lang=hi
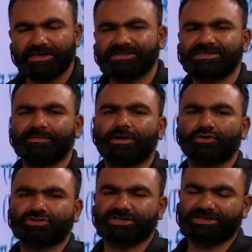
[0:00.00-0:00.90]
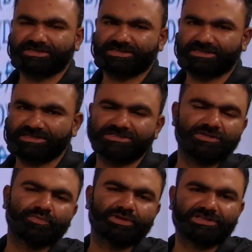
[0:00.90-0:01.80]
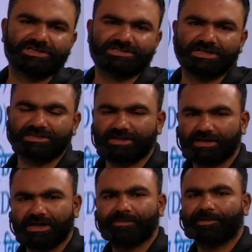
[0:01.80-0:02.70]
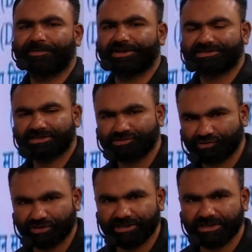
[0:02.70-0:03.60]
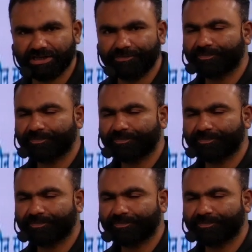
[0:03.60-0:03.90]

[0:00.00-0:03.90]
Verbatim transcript: इसी भरोसे के साथ इसी उम्मीद के साथ आप हमारे साथ जुड़े रहिए